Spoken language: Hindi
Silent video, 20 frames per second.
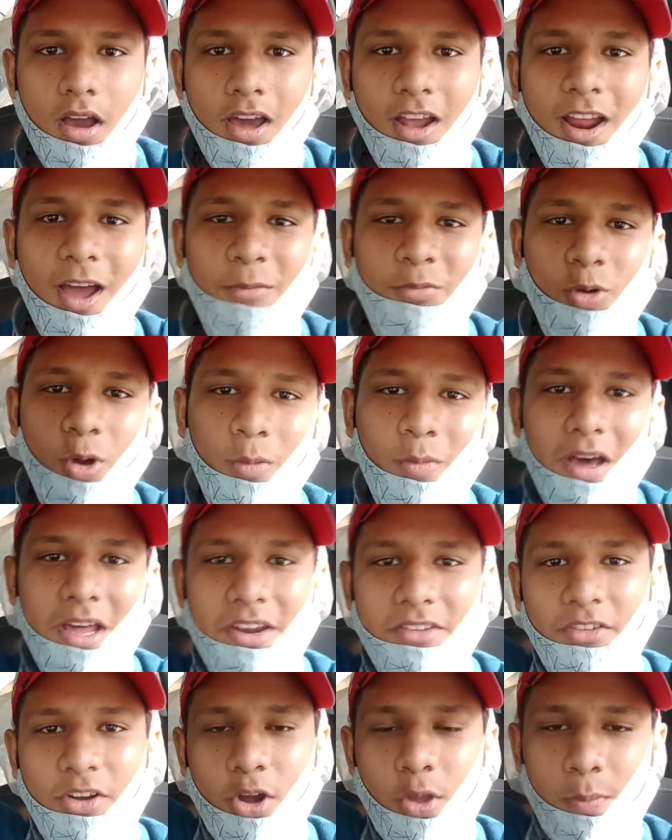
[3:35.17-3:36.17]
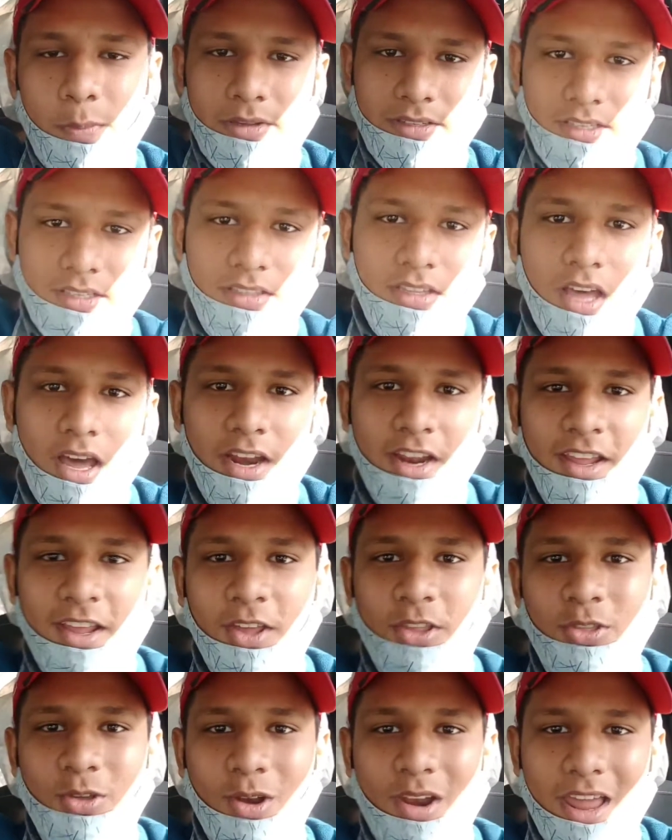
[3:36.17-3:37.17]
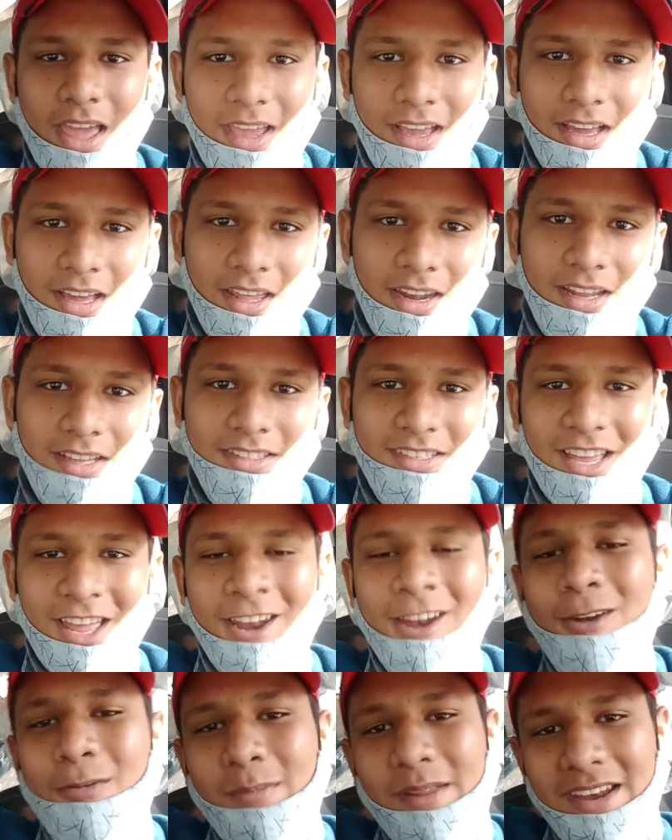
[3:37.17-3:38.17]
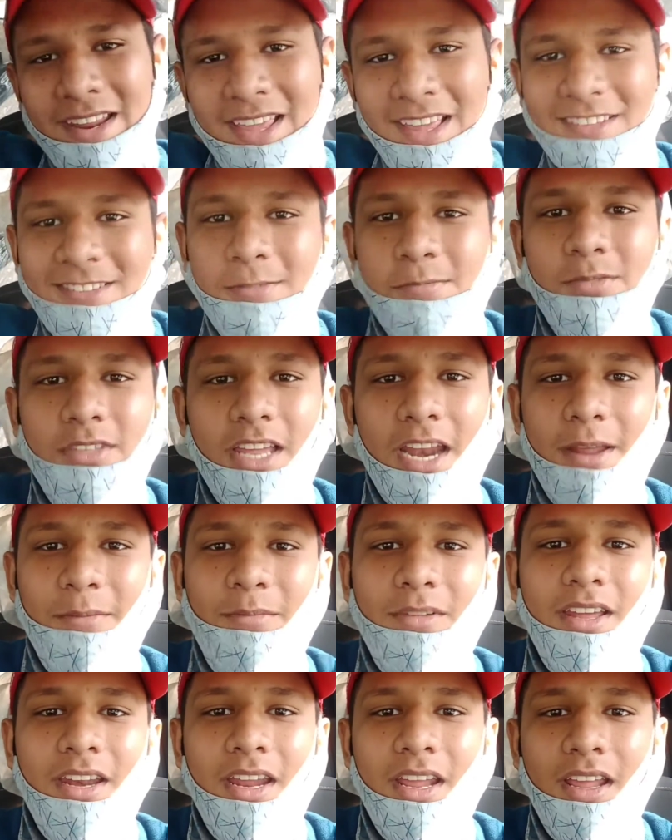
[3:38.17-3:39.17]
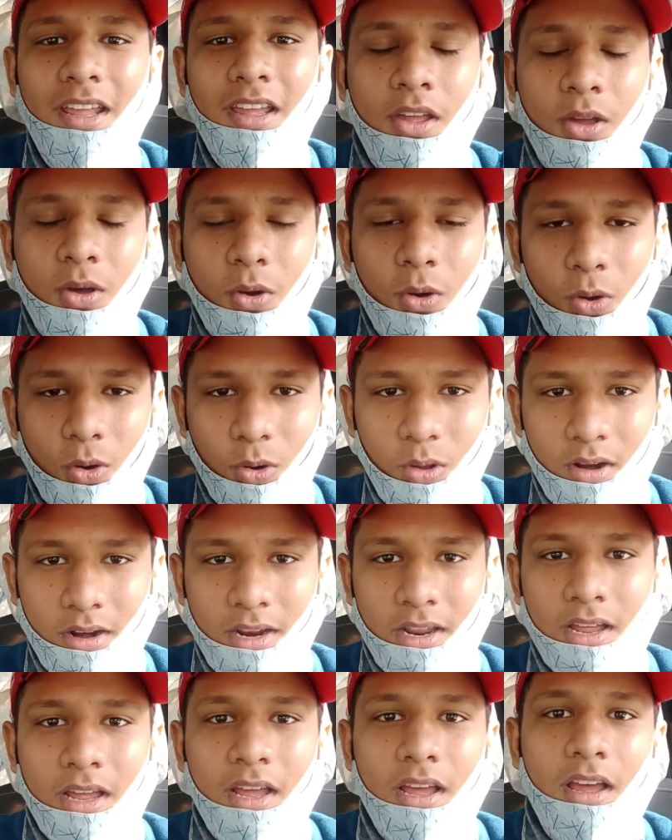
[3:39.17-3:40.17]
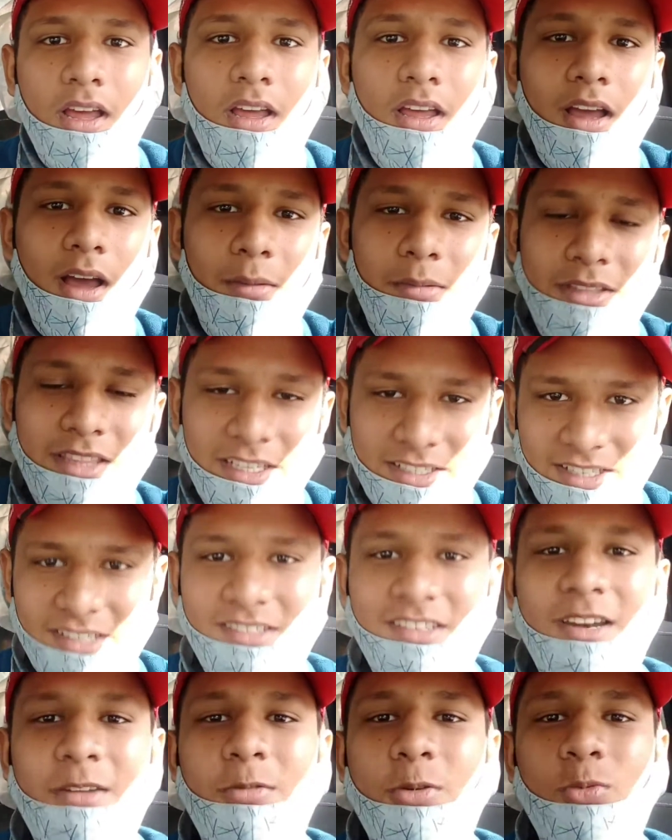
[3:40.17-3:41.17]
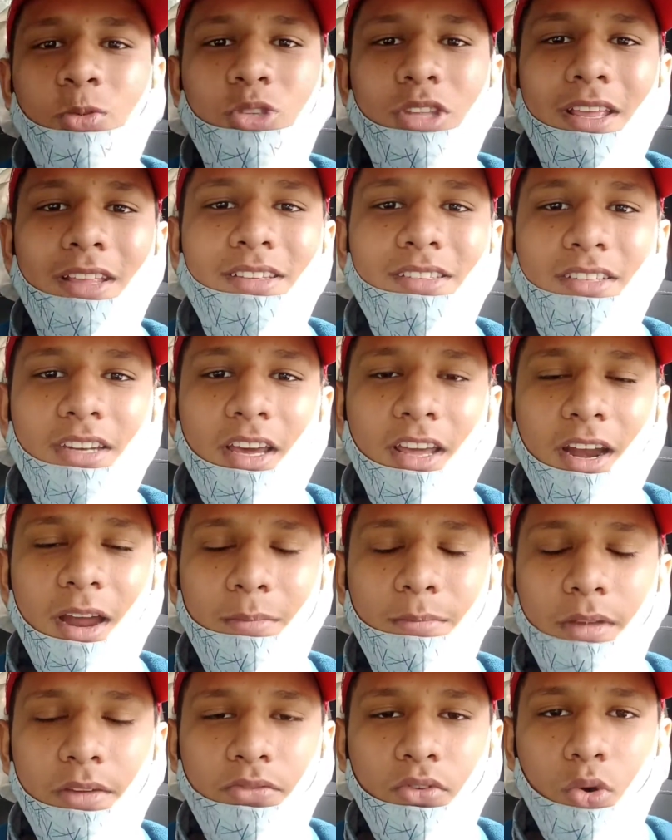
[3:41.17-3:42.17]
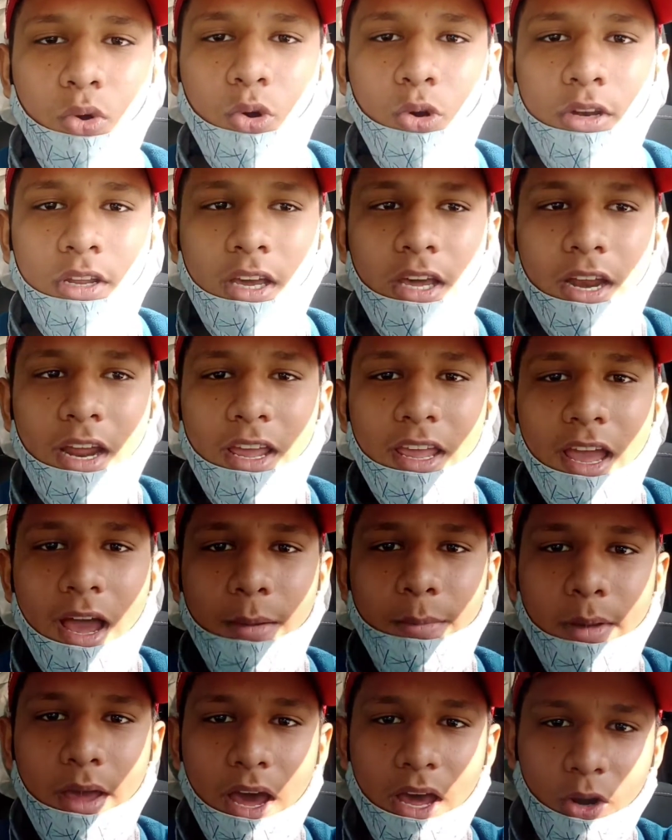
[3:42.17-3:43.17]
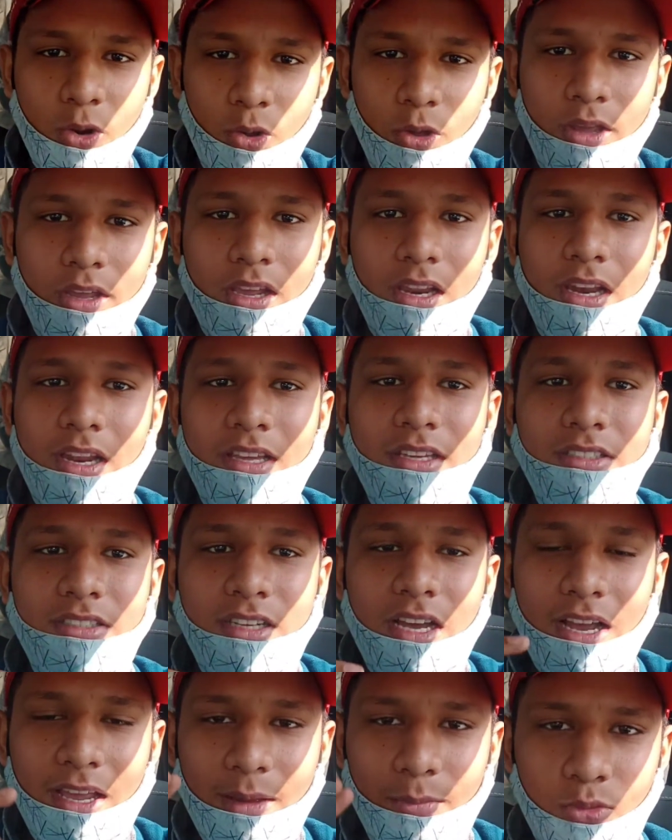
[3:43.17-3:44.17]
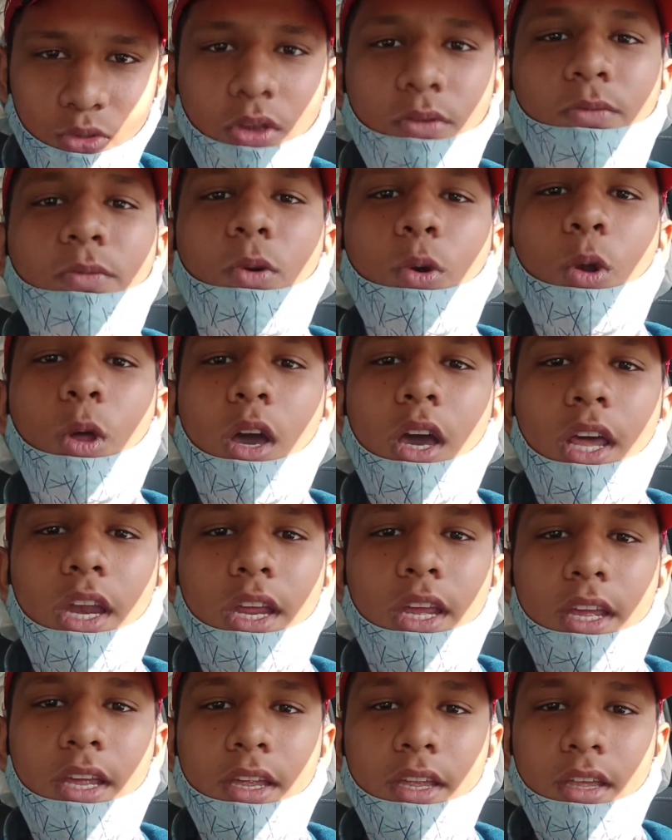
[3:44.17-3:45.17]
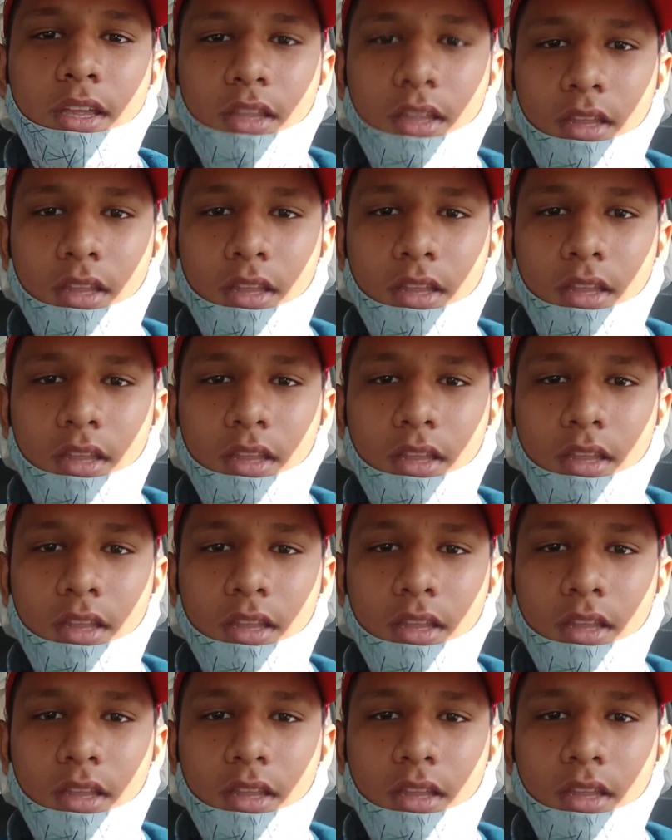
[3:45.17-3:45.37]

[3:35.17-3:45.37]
अगर आपको हमारी वीडियो पसंद आ रही है तो लाइक करें चैनल पे नए हैं सब्सक्राइब करें और अभी तक जिसने भी मुझे इंस्टाग्राम पे फॉलो नहीं करा यहाँ पे आ रही है लिंक जाके मुझे फॉलो करे